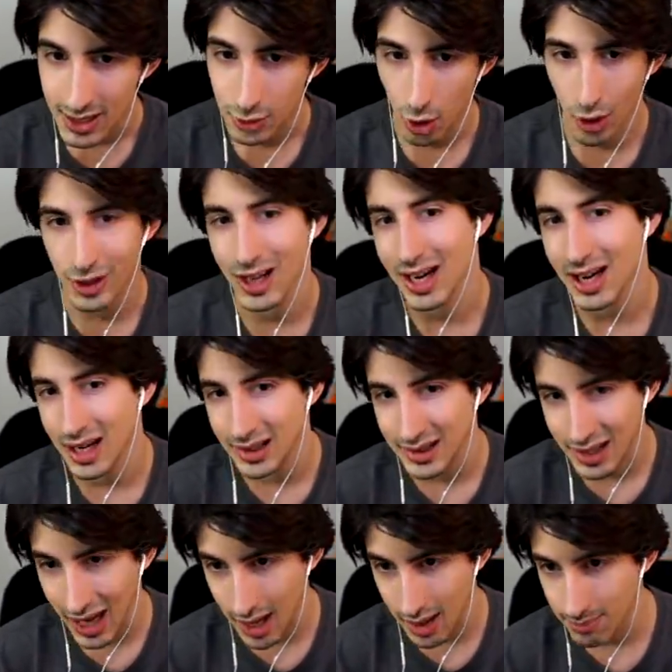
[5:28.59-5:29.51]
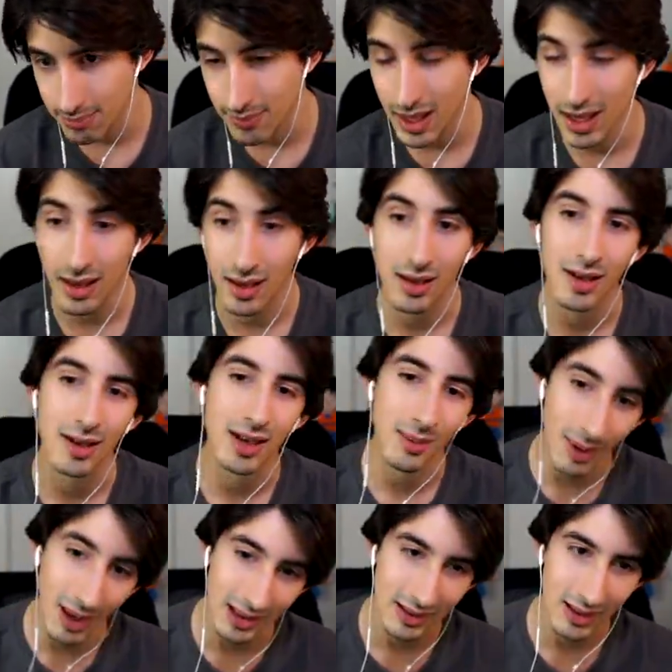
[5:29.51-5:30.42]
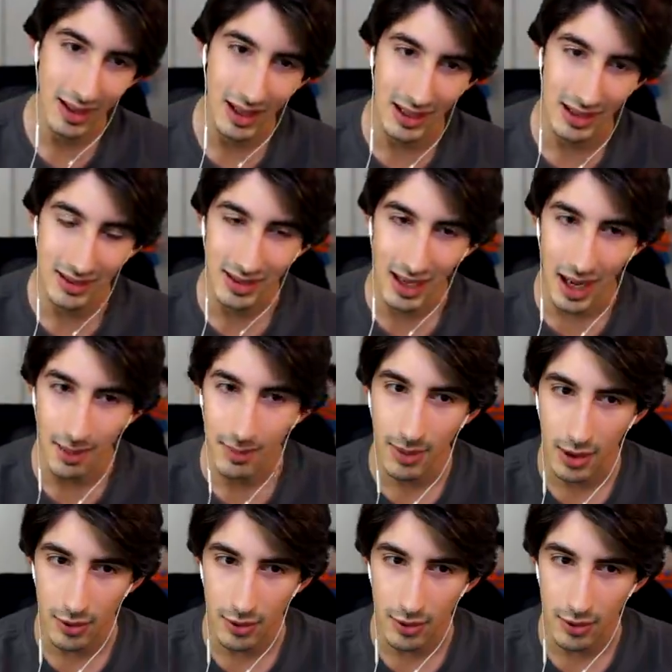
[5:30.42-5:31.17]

toglierle entrambe, rimetterle entrambe